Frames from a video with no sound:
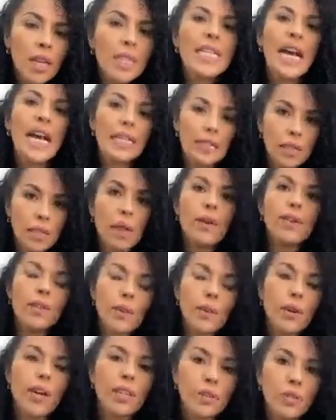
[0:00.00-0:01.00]
ya estaba
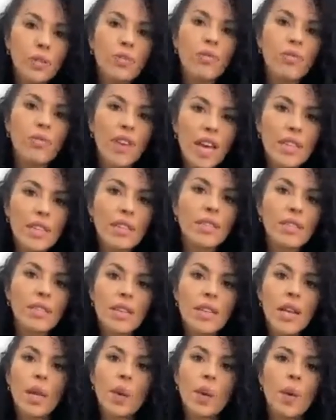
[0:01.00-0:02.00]
tocando en
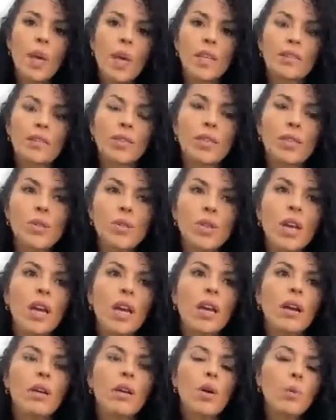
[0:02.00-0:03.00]
fiestas y en eventos,
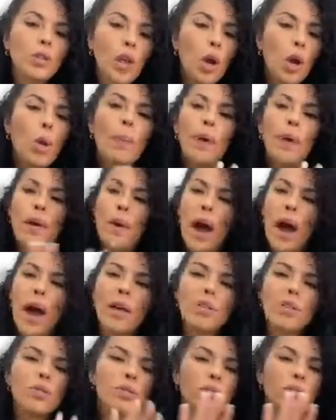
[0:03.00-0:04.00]
como tengo
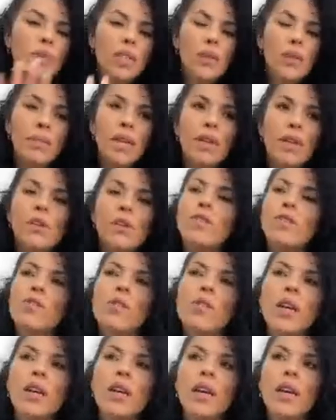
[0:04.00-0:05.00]
privados con mis amigos,
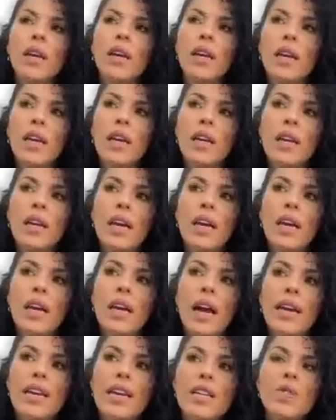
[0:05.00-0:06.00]
y
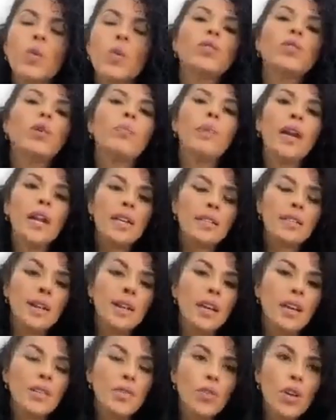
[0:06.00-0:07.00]
ahí es cuando
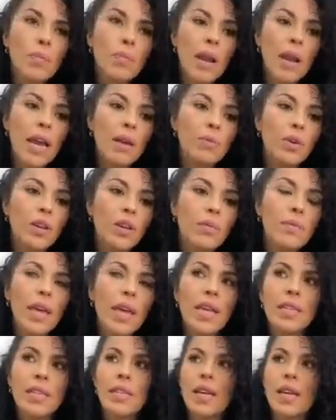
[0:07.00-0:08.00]
aparece esto de
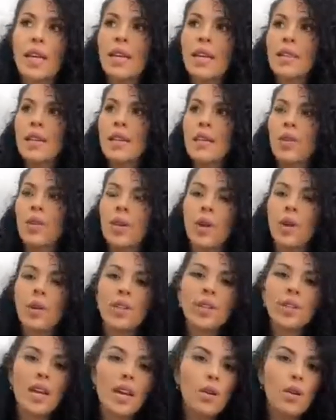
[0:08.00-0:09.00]
Playboy y me dicen que si lo
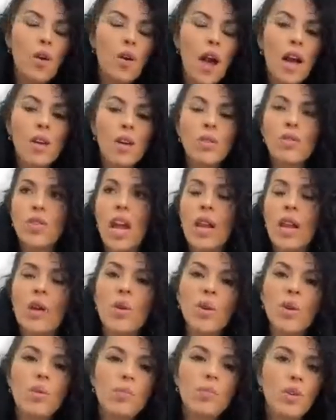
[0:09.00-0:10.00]
quiero hacer, lo hago,
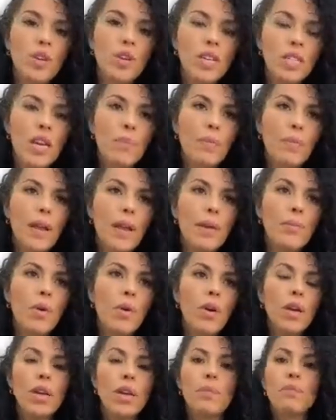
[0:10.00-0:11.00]
salgo como DJ
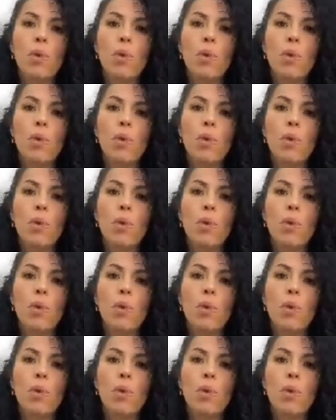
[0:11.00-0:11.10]
Playboy y